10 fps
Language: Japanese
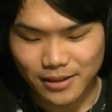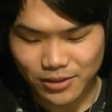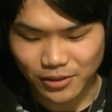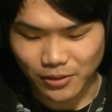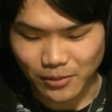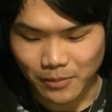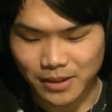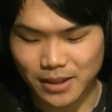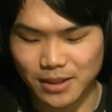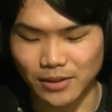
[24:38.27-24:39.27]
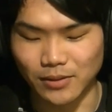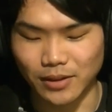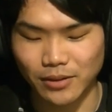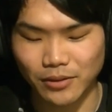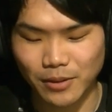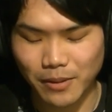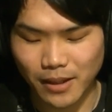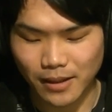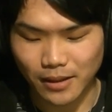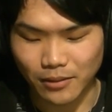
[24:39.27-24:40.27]
以上まさしの一人部
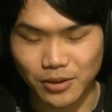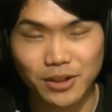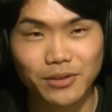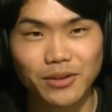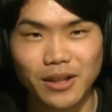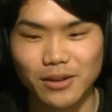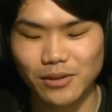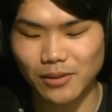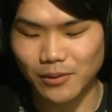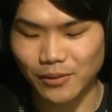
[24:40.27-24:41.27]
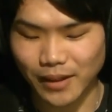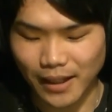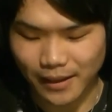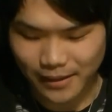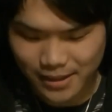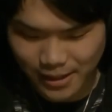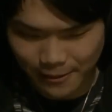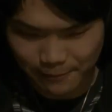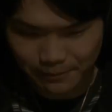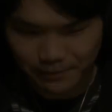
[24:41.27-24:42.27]
屋お仕事編のコーナーでした。